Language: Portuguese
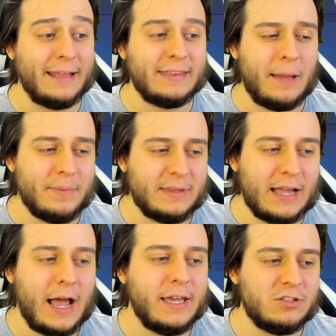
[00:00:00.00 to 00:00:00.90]

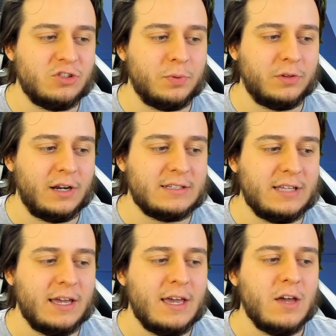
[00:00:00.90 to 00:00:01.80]
adaptar isso pro
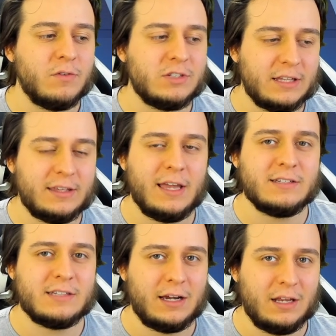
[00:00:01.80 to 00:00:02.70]
3D, você tem
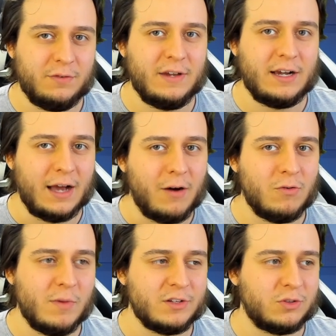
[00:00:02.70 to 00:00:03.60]
que sacrificar
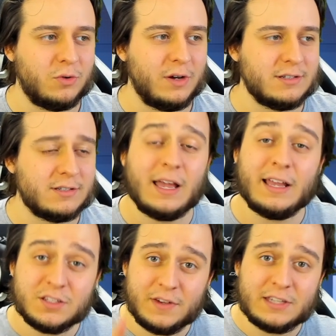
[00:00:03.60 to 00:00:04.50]
algumas coisas.
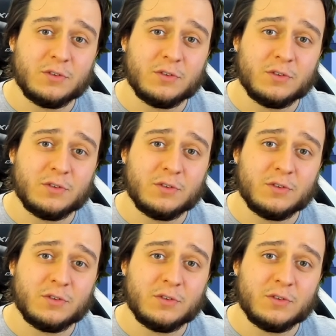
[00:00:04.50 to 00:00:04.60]
Às vezes